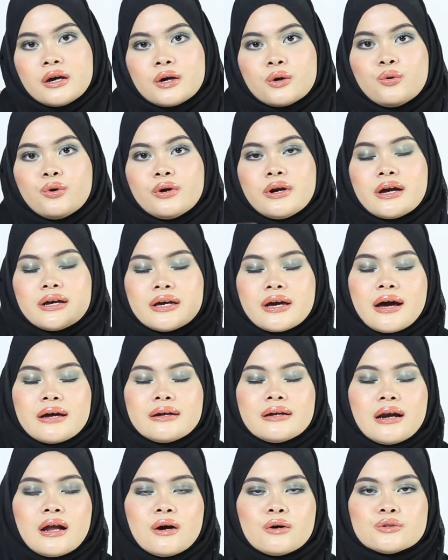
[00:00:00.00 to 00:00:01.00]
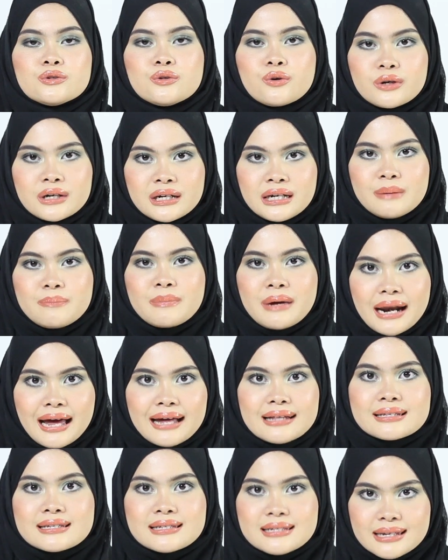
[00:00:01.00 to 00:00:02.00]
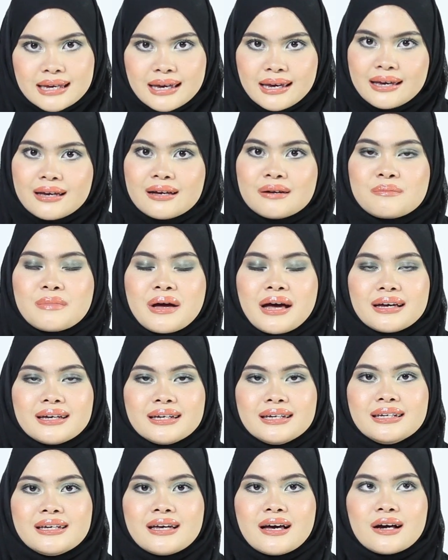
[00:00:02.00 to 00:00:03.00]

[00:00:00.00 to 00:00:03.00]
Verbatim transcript: gunanya adalah untuk deep cleansing bagi